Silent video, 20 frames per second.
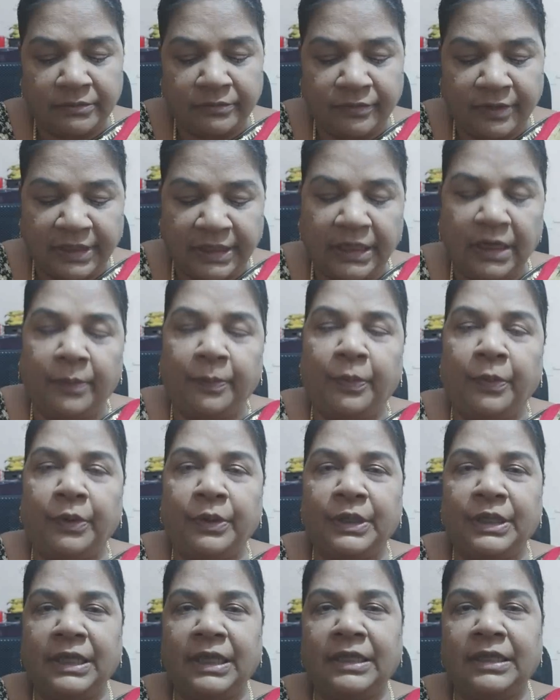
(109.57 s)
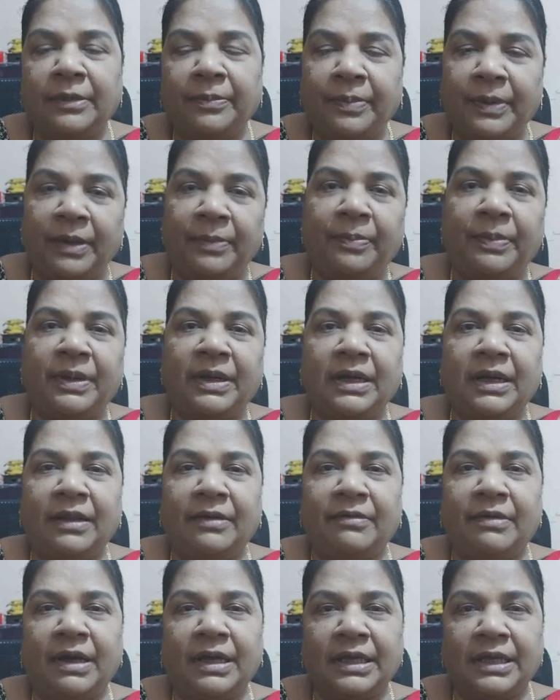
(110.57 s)
வெளியில் போய் அந்த பேப்பர்களை
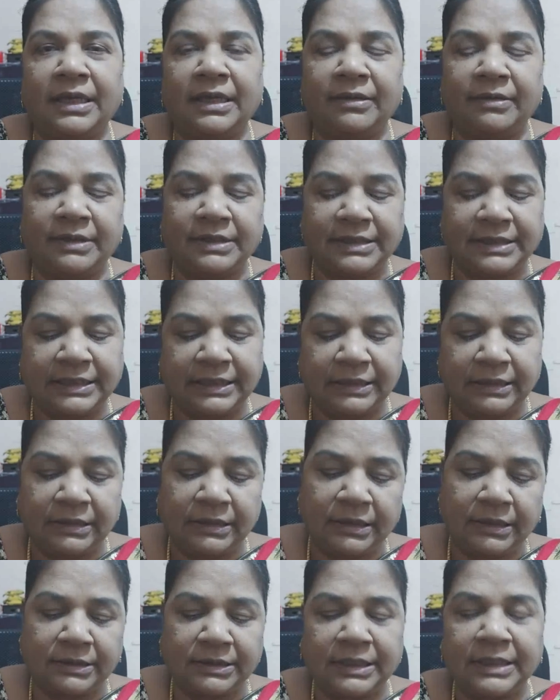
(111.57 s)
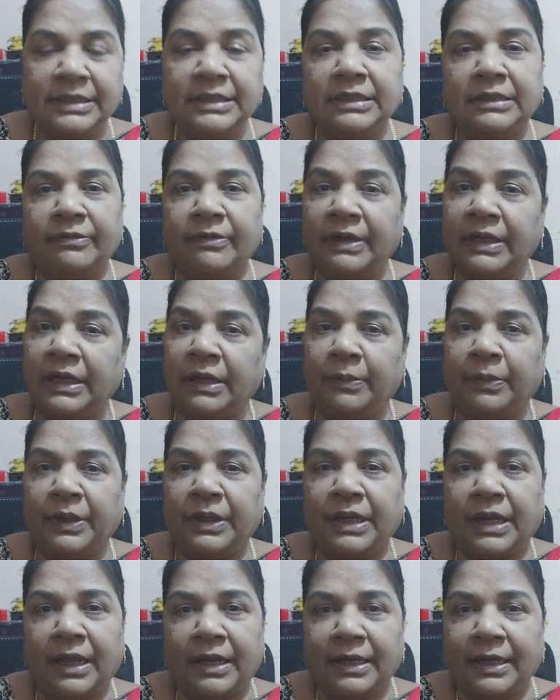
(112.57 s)
வாங்கி வச்சு இதை செஞ்சு வெளியில்
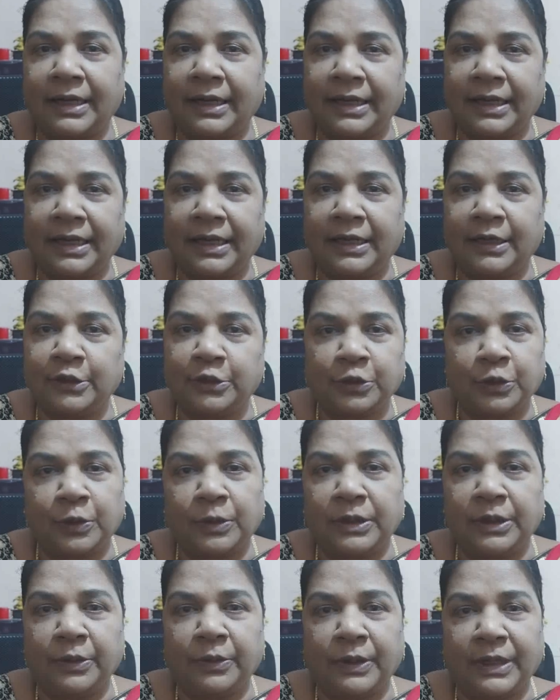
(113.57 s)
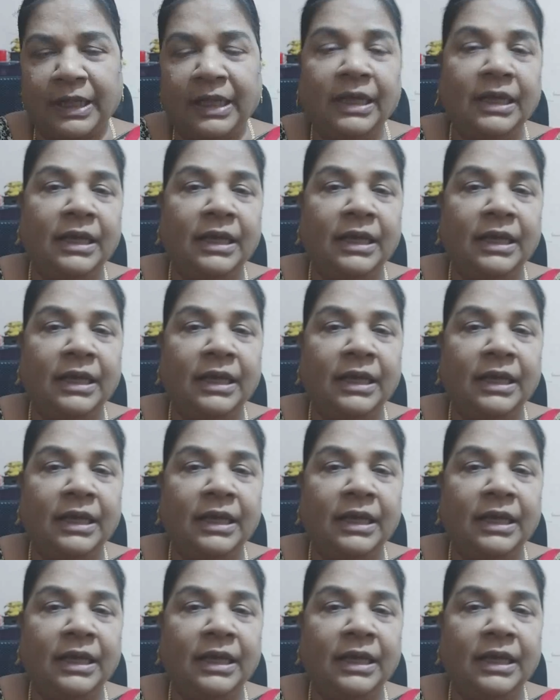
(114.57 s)
போய் நாலு கடைகளில் சொல்லி கூட